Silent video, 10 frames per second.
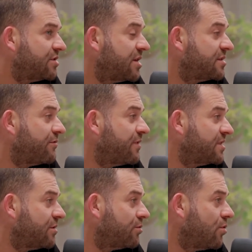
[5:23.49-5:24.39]
já estão
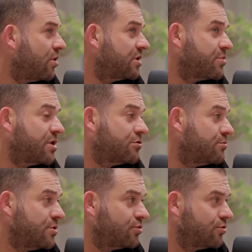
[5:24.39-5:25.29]
fazendo conta, porque
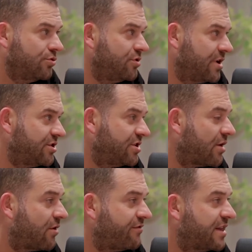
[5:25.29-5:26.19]
subiu tudo, né? A gente
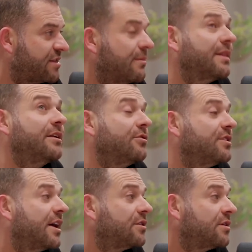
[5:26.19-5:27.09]
tá com a inflação batendo no
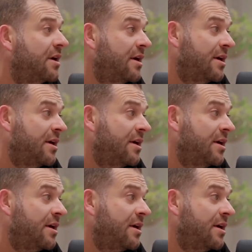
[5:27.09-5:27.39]
teto.